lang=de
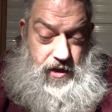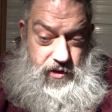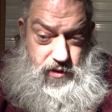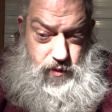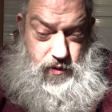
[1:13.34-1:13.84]

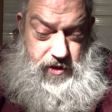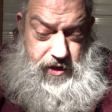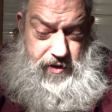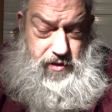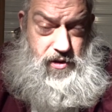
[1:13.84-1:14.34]
So, ne,
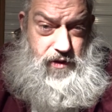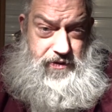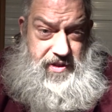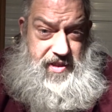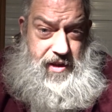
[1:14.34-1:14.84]
das ist ein
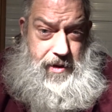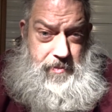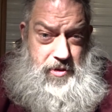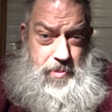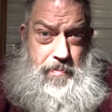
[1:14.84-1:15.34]
offenes
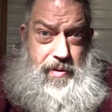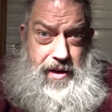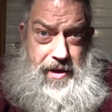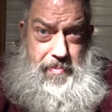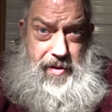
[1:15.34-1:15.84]
Geheimnis. Ich bin
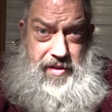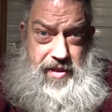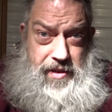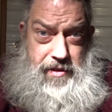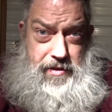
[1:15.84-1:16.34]

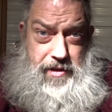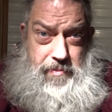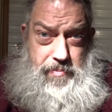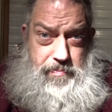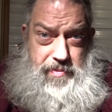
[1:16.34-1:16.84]
Panikpatient.
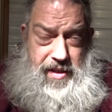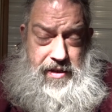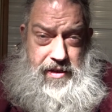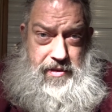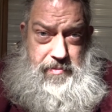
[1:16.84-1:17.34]
Die
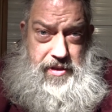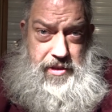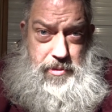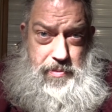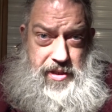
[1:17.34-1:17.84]
Zahnärzte, mit
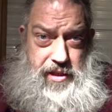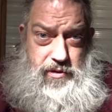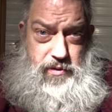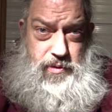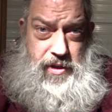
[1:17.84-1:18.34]
denen ich bisher
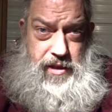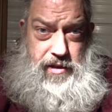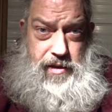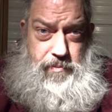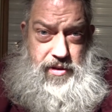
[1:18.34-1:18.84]
zu tun
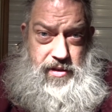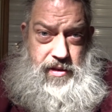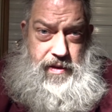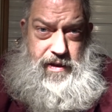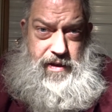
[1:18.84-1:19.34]
hatte, haben es
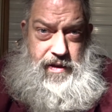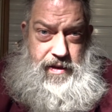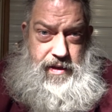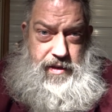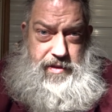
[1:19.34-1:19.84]

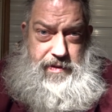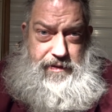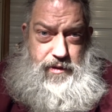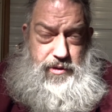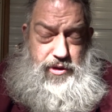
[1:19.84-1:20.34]

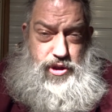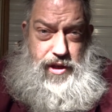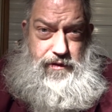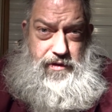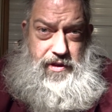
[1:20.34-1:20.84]
zweifellos
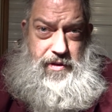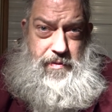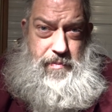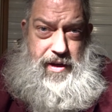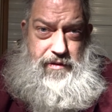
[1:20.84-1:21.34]
geschafft,
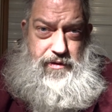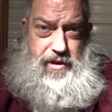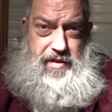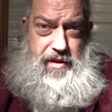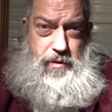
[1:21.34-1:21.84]
mein
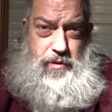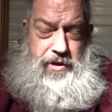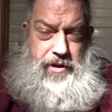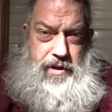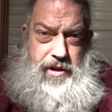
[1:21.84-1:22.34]

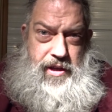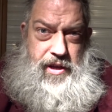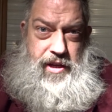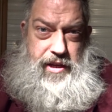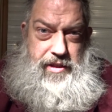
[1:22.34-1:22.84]
Vertrauen
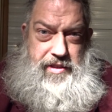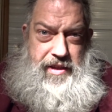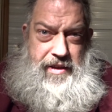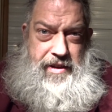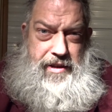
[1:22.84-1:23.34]
in
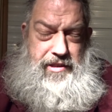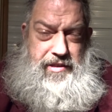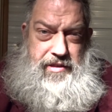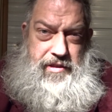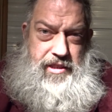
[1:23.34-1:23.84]

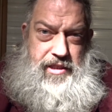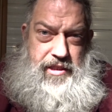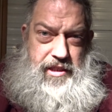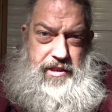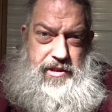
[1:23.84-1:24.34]
Zahnärzte,
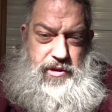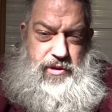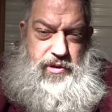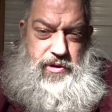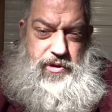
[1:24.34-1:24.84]
in,
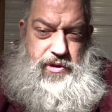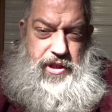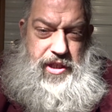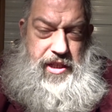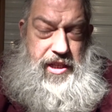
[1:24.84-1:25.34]
ihren,
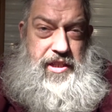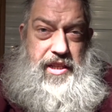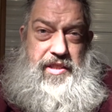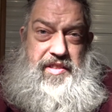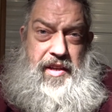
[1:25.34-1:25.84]
in, in,
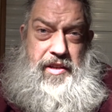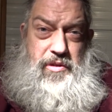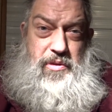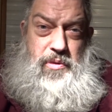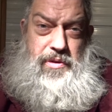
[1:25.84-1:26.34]
in
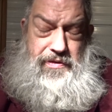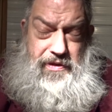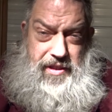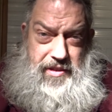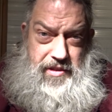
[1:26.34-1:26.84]
seinen
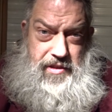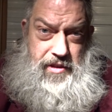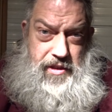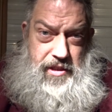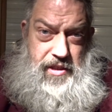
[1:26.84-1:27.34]
Grundfesten
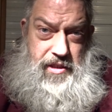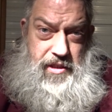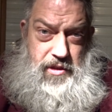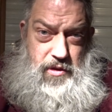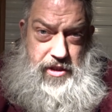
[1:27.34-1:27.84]

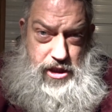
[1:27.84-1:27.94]
zu